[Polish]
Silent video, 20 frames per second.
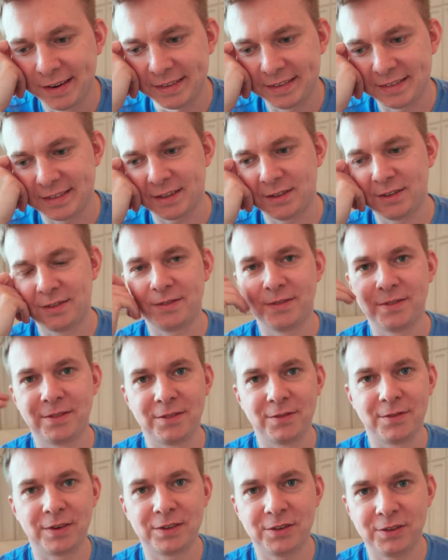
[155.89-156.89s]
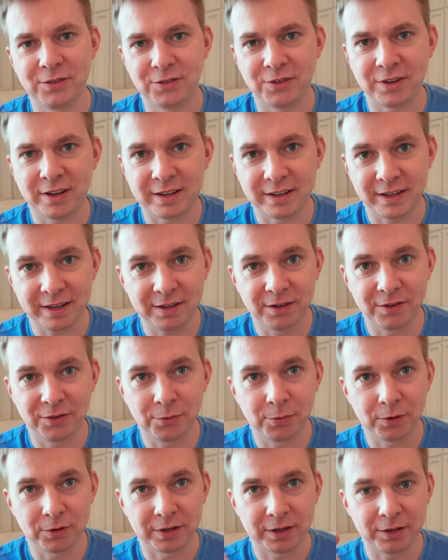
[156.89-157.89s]
i za 21
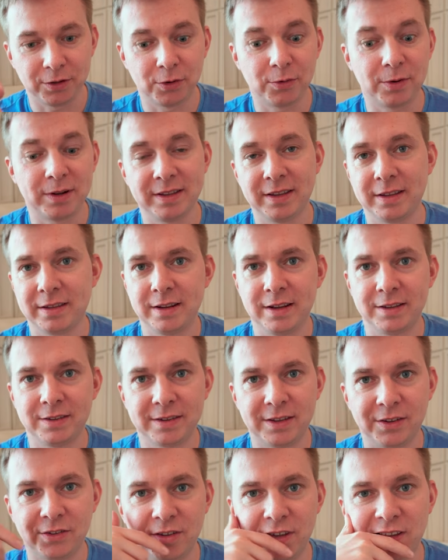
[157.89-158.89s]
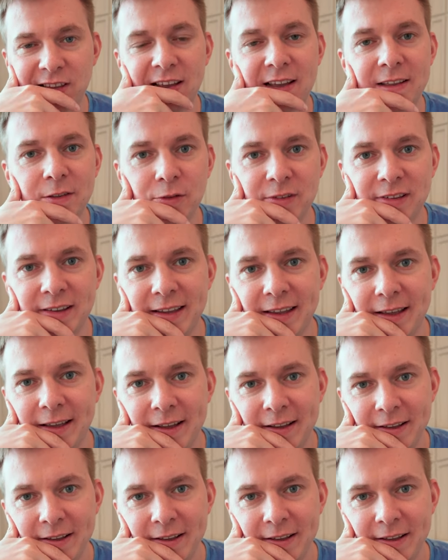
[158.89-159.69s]
zł, dokładnie tyle co te śniadania tutaj,